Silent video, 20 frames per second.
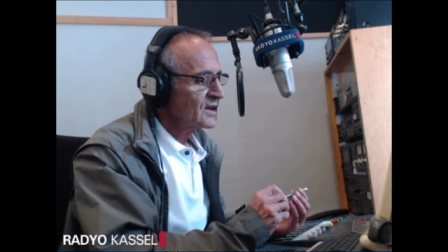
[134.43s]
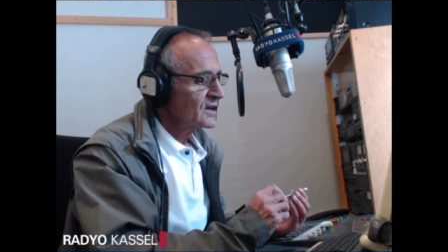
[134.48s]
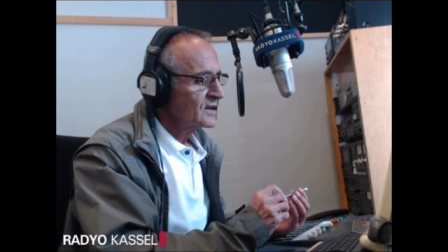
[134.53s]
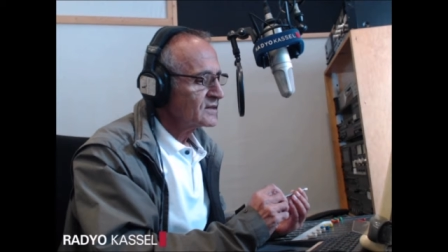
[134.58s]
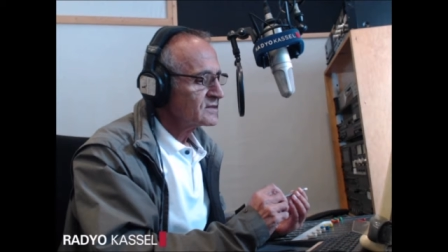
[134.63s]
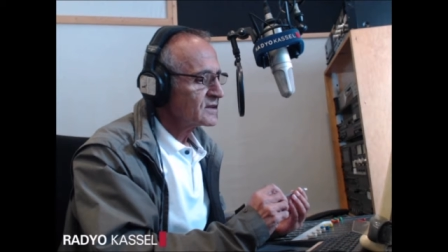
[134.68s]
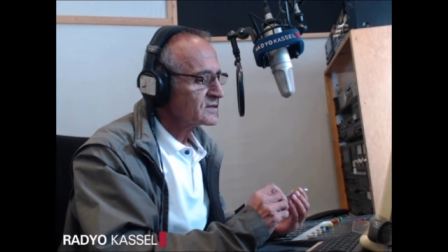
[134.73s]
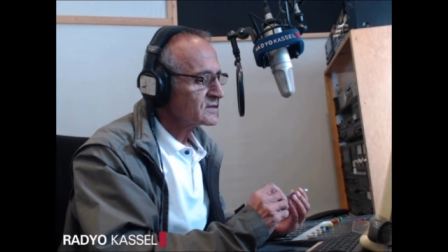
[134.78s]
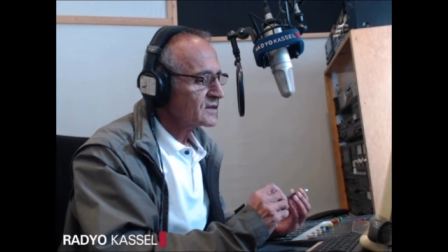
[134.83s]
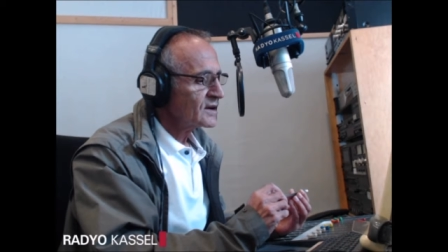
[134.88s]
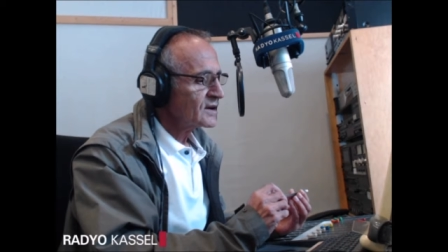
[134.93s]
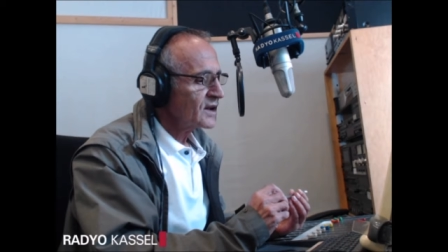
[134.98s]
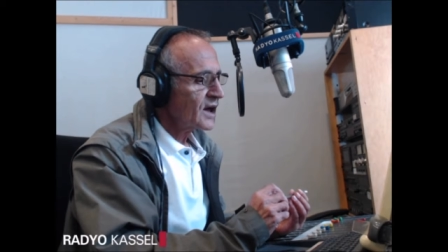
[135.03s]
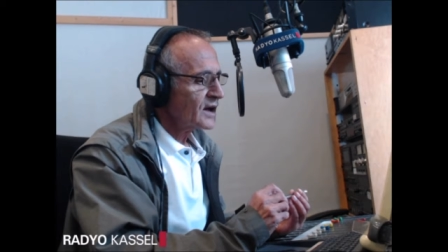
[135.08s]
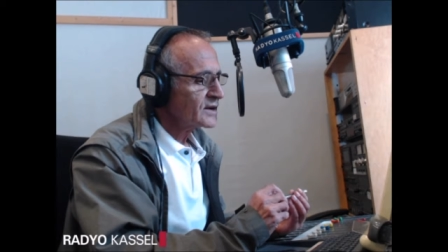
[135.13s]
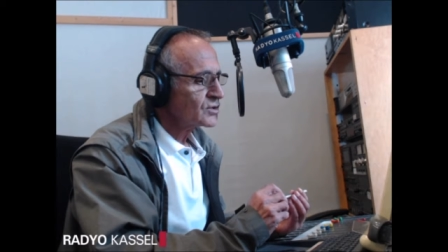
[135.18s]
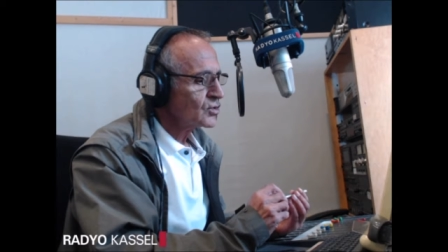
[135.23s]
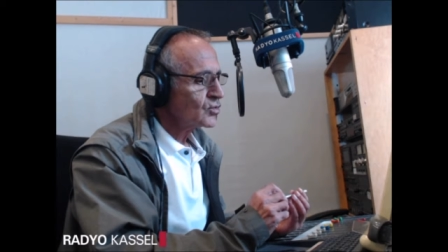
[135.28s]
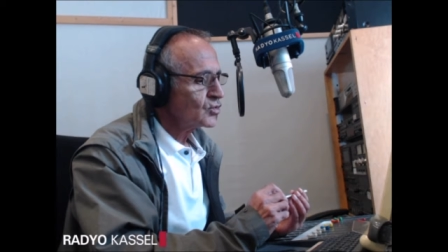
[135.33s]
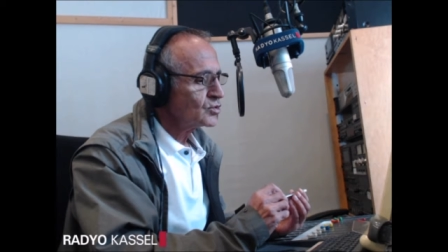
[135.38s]

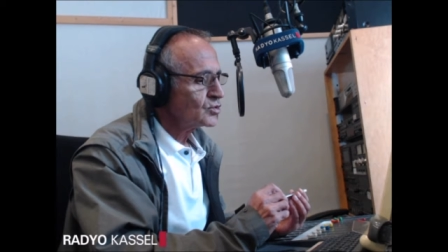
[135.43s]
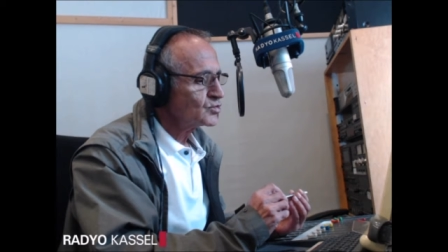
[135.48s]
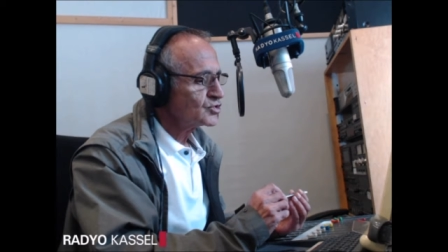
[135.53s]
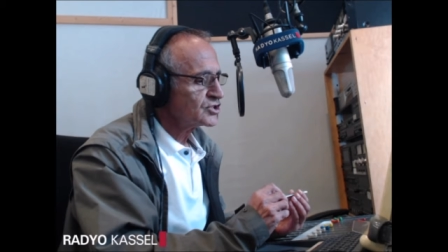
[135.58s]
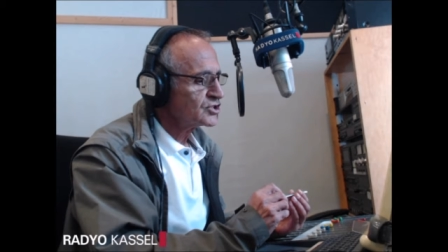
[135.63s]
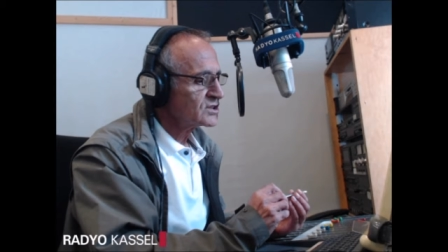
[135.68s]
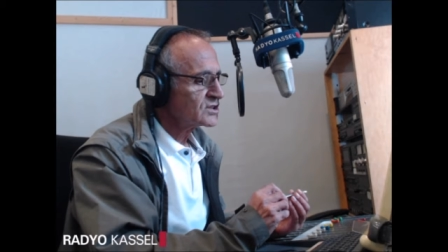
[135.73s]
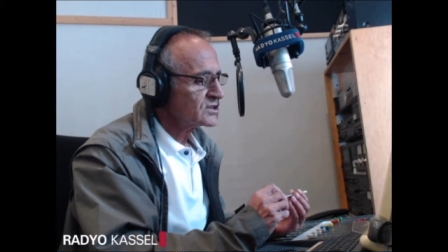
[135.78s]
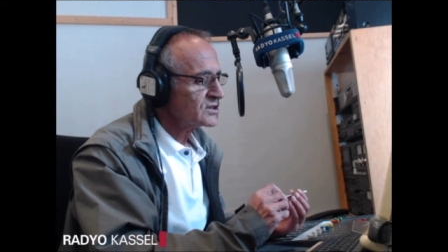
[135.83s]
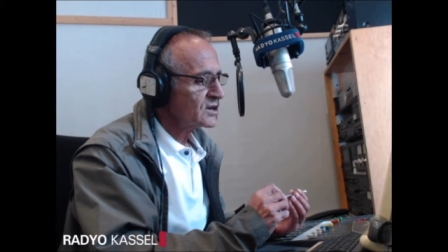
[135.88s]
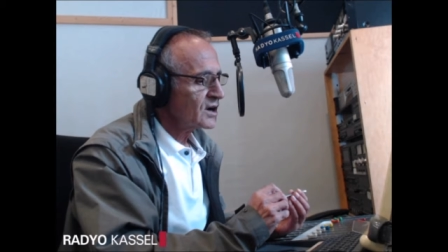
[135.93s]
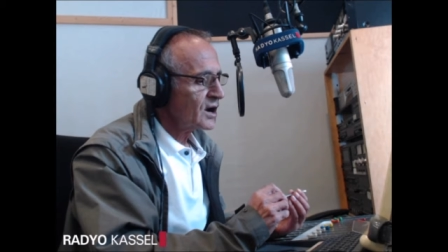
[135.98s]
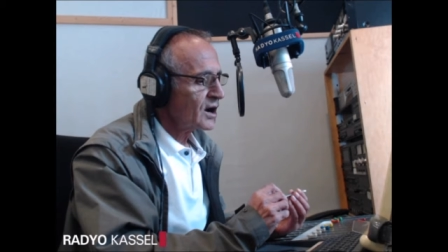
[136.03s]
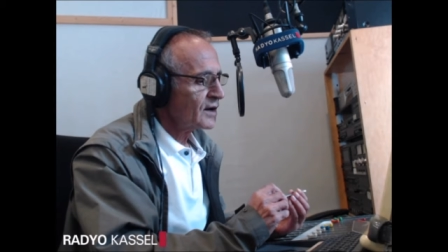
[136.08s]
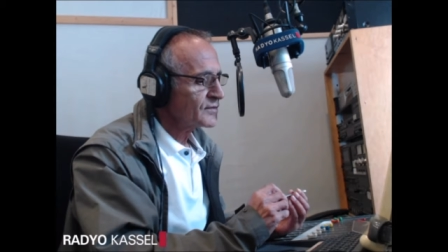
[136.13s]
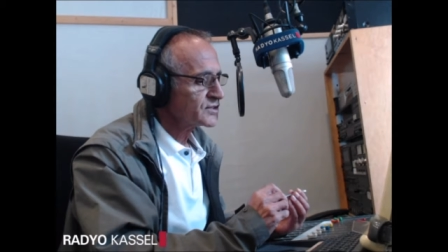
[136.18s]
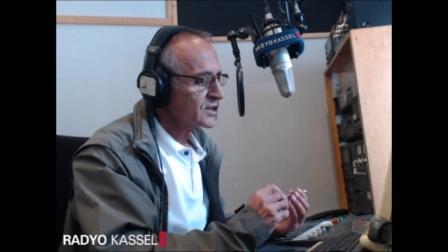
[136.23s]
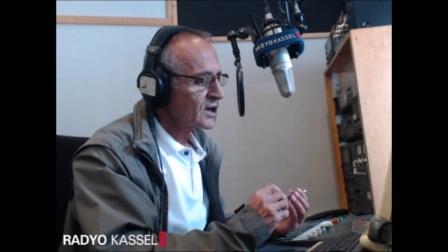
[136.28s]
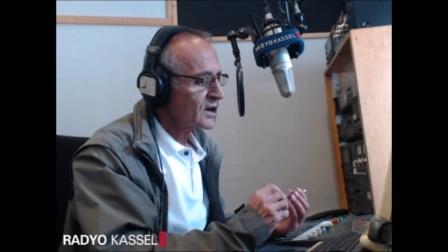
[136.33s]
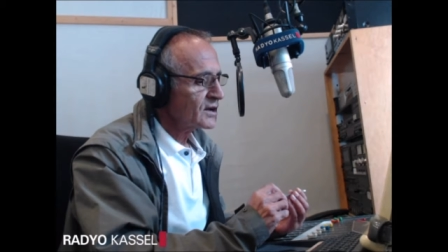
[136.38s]
Detaylar önümüzdeki
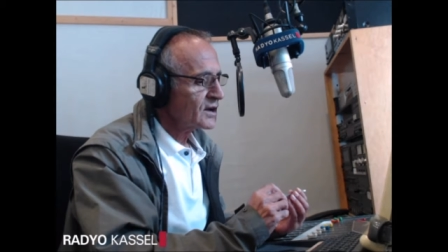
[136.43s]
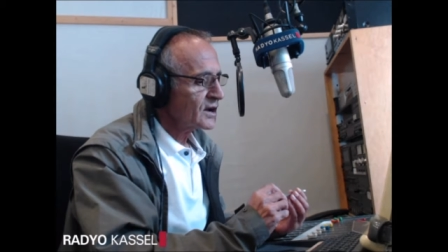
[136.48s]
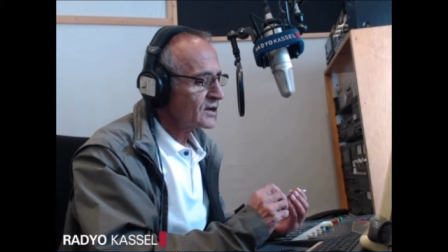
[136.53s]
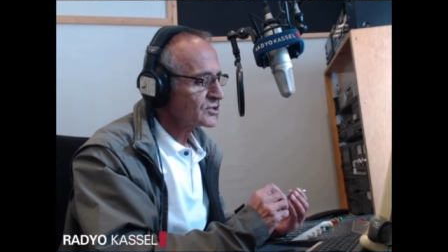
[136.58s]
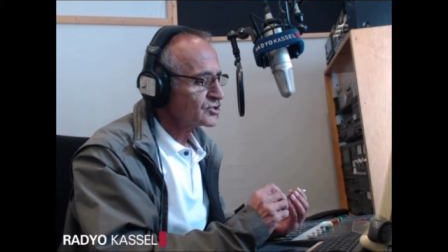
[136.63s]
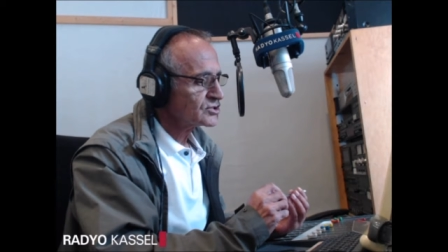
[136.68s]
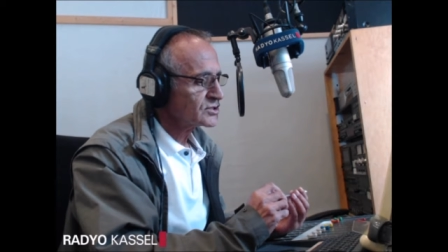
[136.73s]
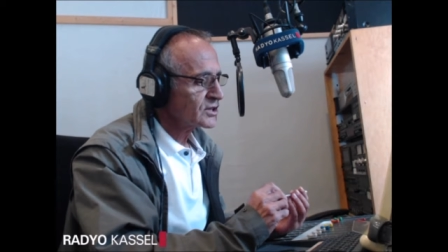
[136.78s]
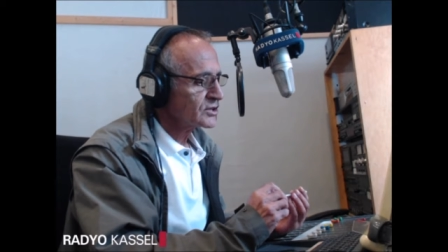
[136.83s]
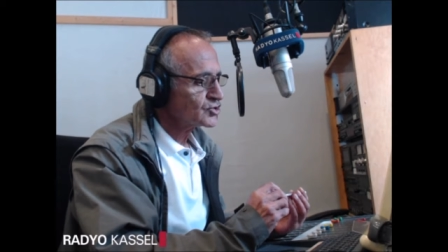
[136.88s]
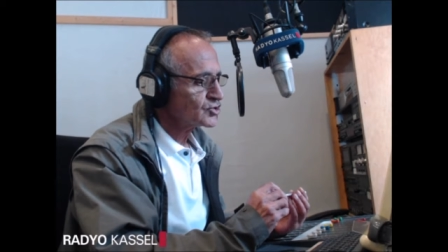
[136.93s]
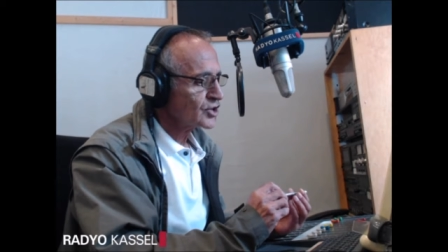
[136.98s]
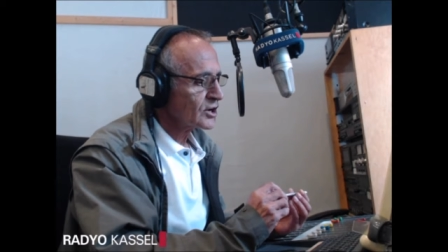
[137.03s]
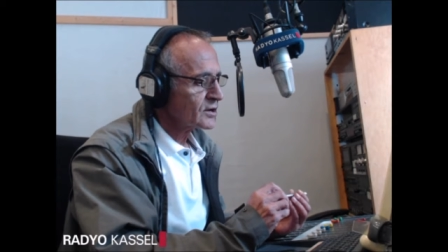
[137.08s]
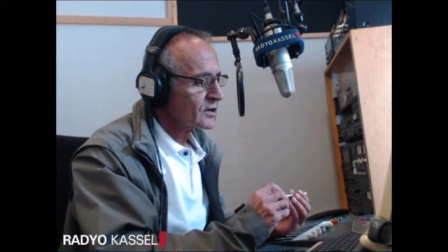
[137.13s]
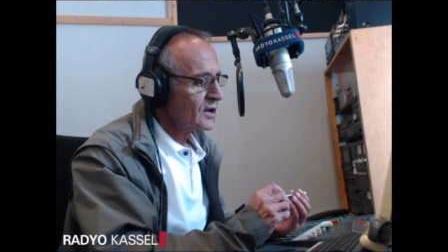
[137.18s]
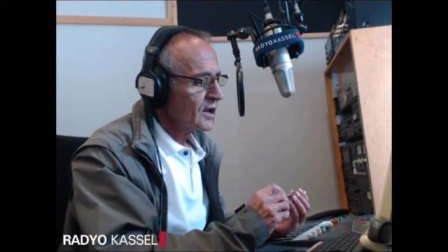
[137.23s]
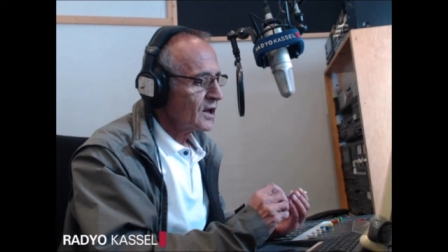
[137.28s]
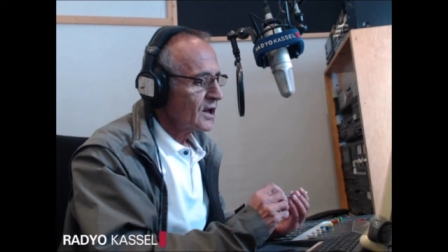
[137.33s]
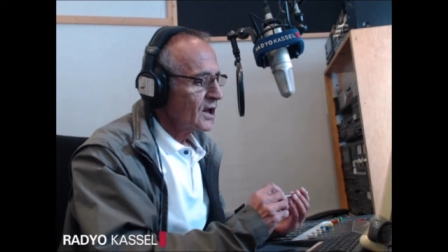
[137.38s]
hafta açıklanacak.